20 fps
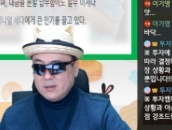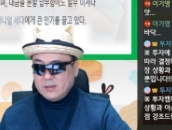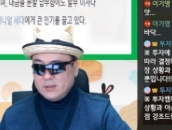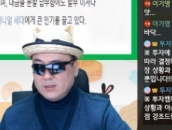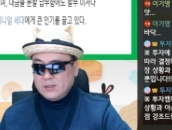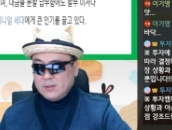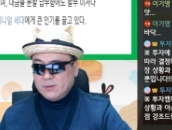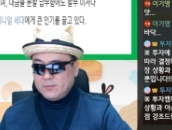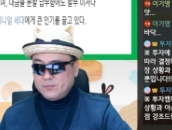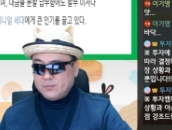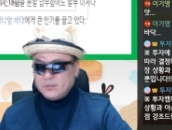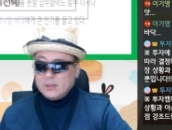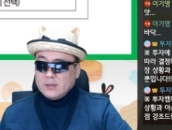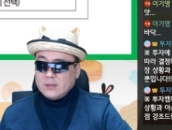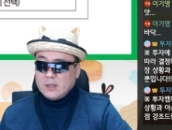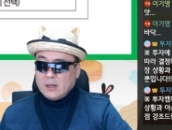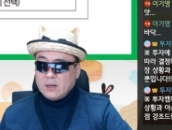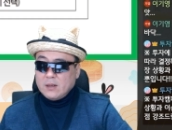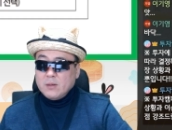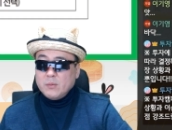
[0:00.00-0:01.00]
거죠.
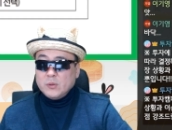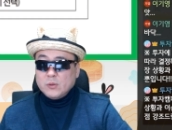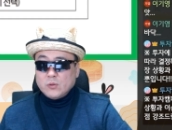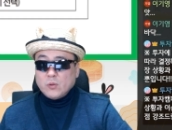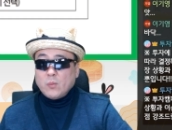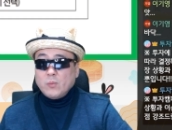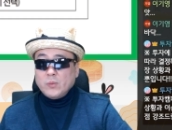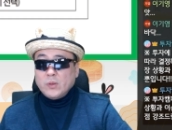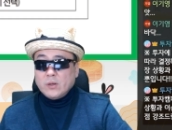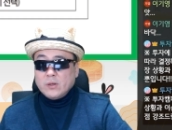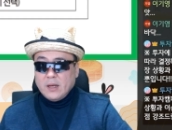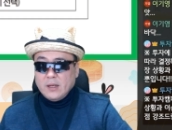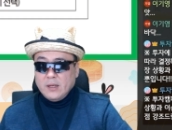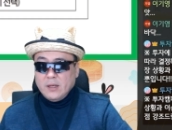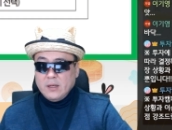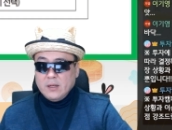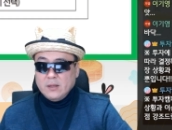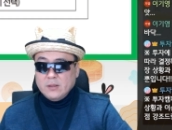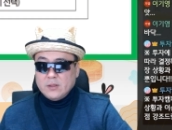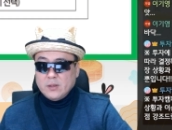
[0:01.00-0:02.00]
자, 그러면 좀 더
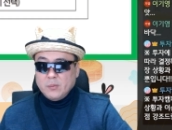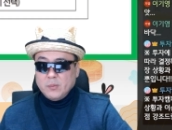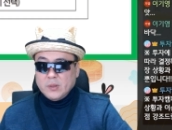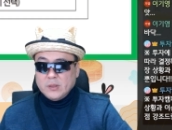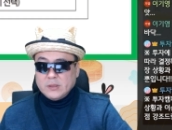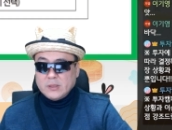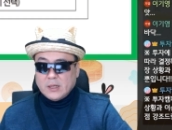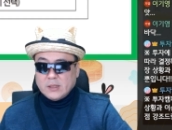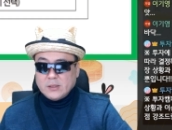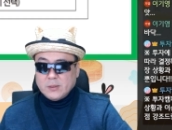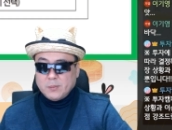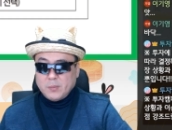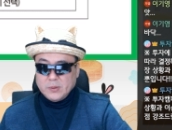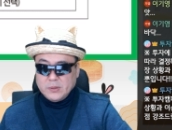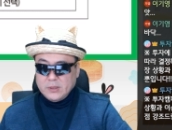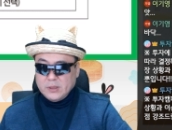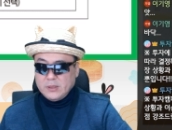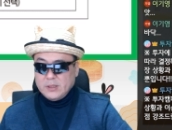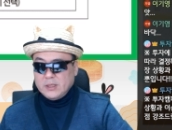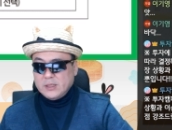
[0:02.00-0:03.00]
얘기를 들면, 자, 첫
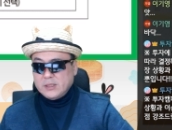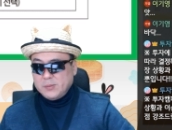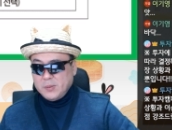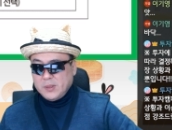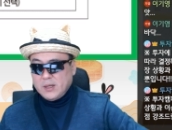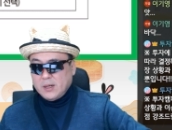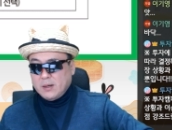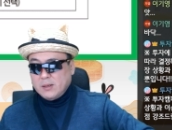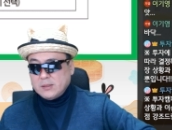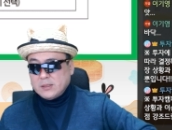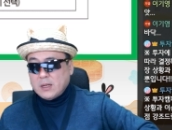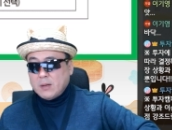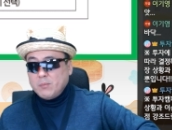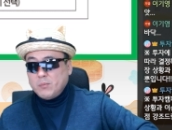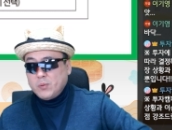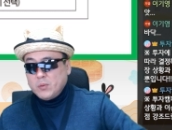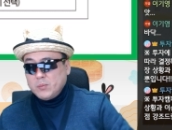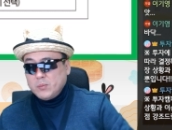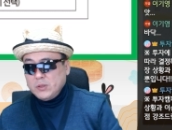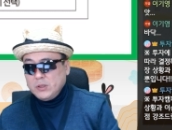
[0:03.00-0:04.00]
번째 어떻게 됐습니까?
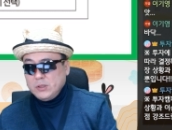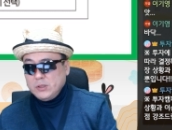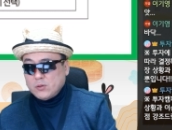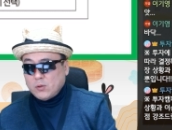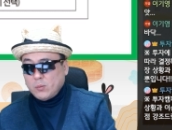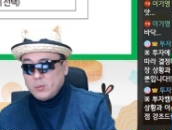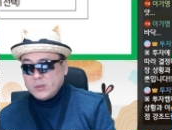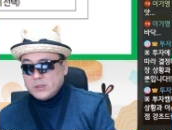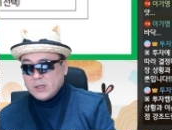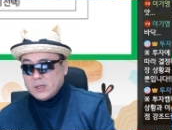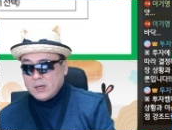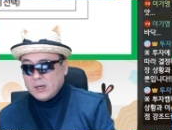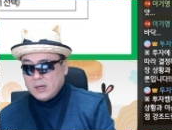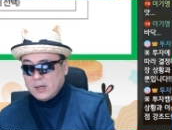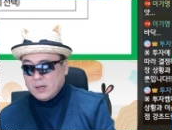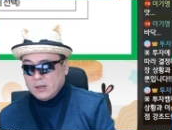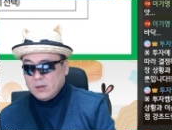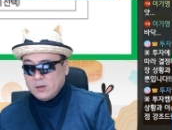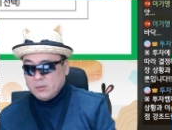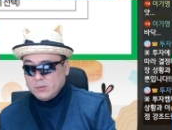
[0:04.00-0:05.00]
상품을 이
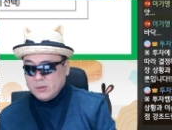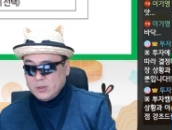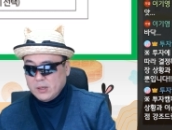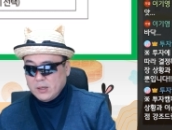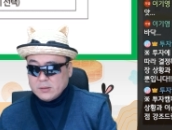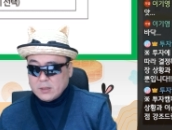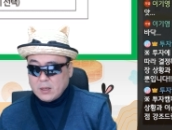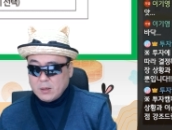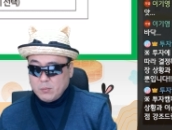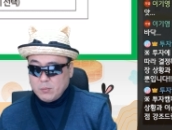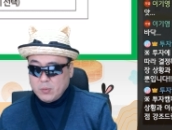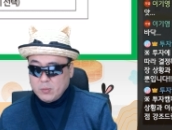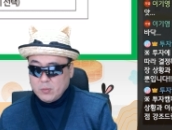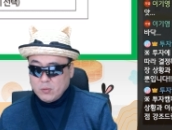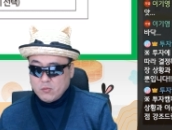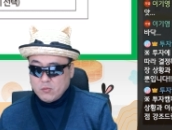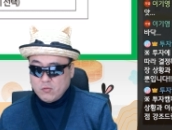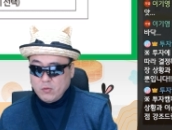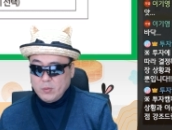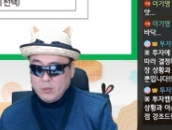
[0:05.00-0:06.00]
소비자가 여러분들
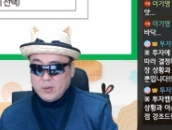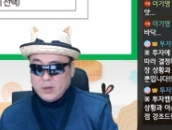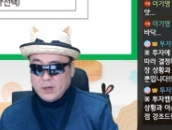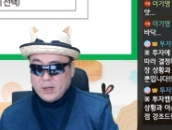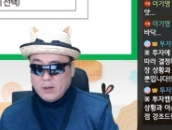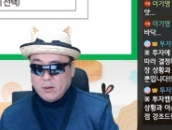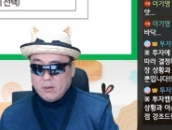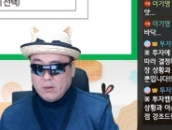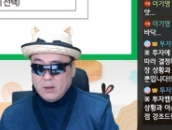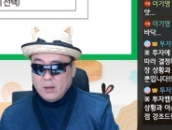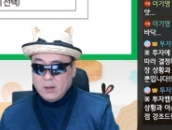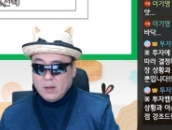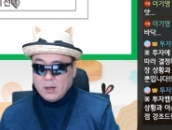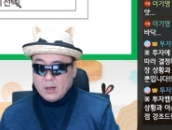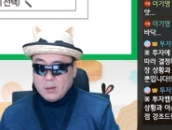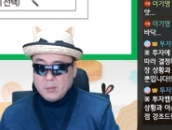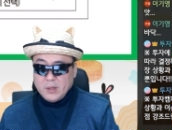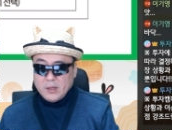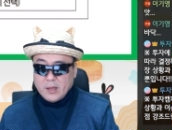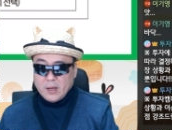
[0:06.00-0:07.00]
상품을 구입을 해요.
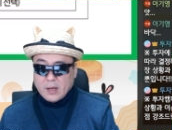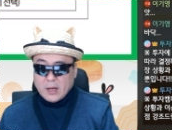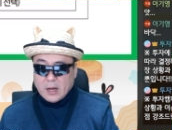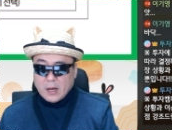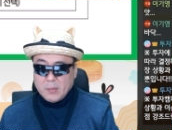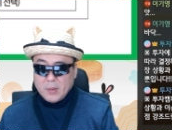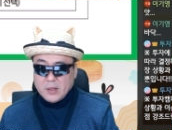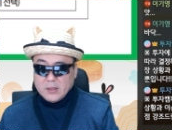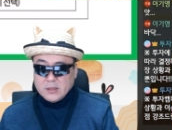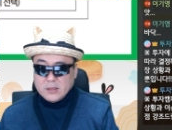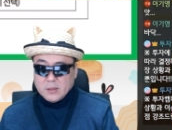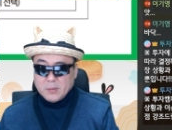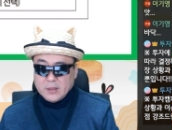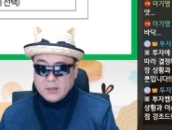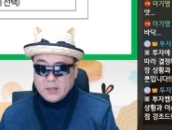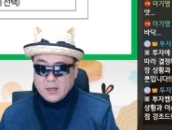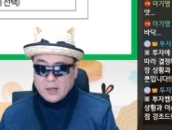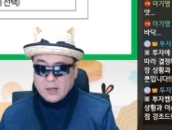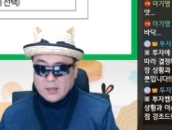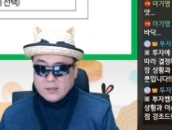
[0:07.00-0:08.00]
그럼 이게
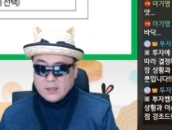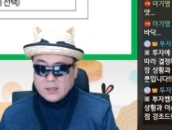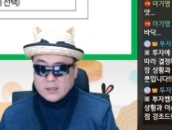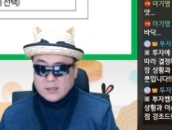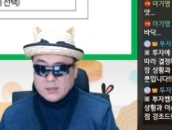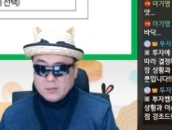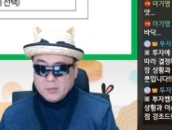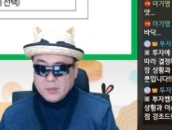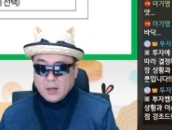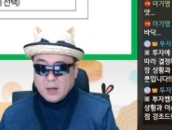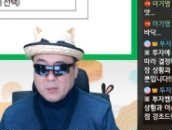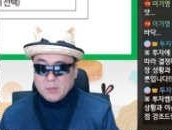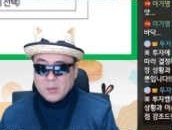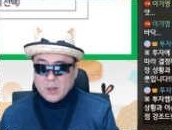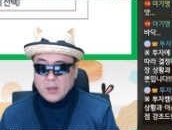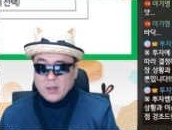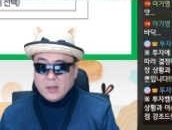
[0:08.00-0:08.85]
가맹점한테 가지 않습니까? 그럼